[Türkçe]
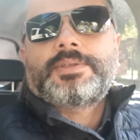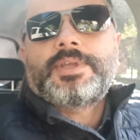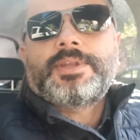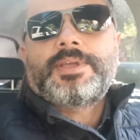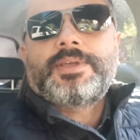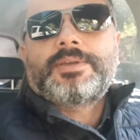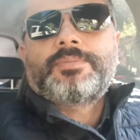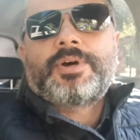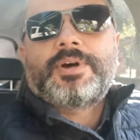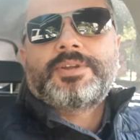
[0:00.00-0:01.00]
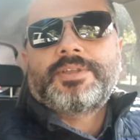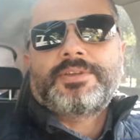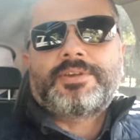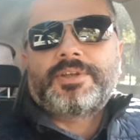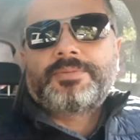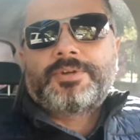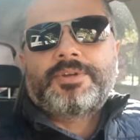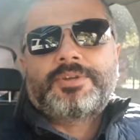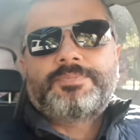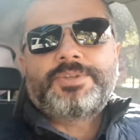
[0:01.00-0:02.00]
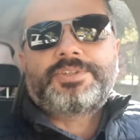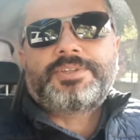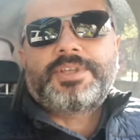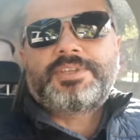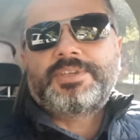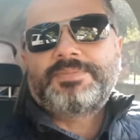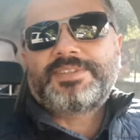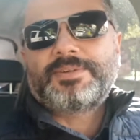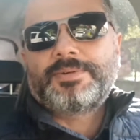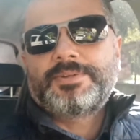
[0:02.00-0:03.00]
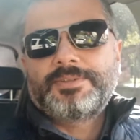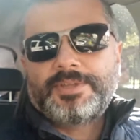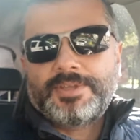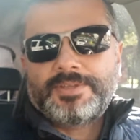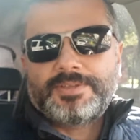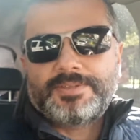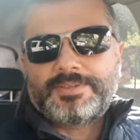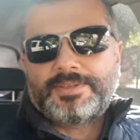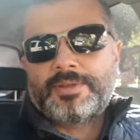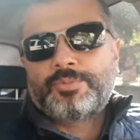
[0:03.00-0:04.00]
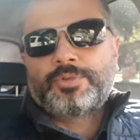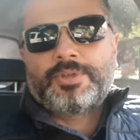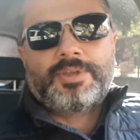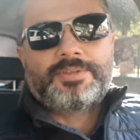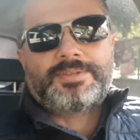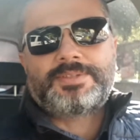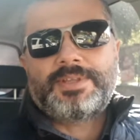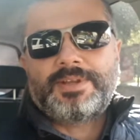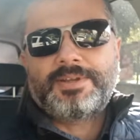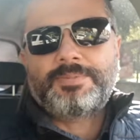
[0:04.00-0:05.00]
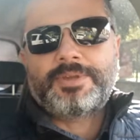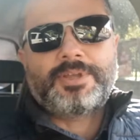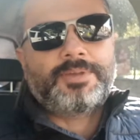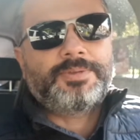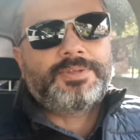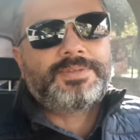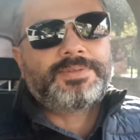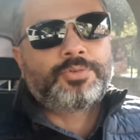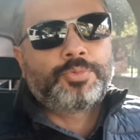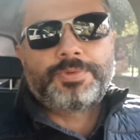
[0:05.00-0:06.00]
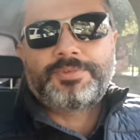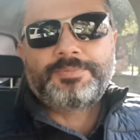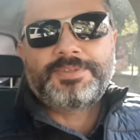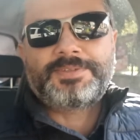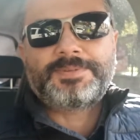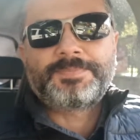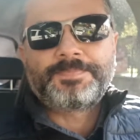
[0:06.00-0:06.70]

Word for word: gene bahardan kalma bir Ekim sabahında İstanbul'da sizlerle beraberiz. Sohbetimiz